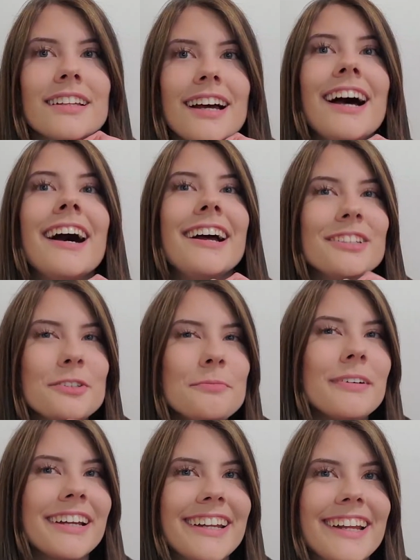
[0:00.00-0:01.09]
Ajá, es
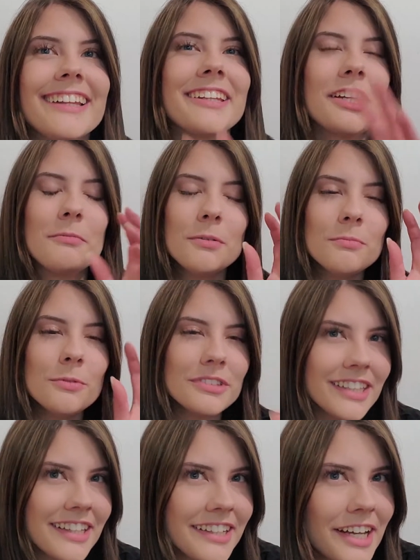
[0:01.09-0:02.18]
súper genial, tenemos
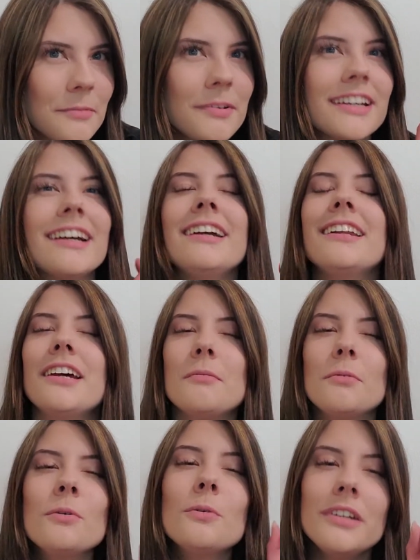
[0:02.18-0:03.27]
muchas dinámicas y
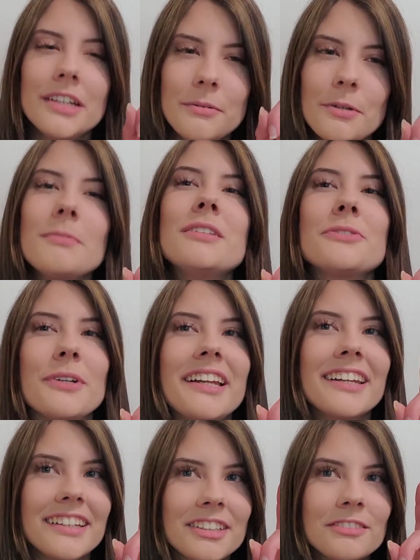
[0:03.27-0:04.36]
leemos un libro mensual.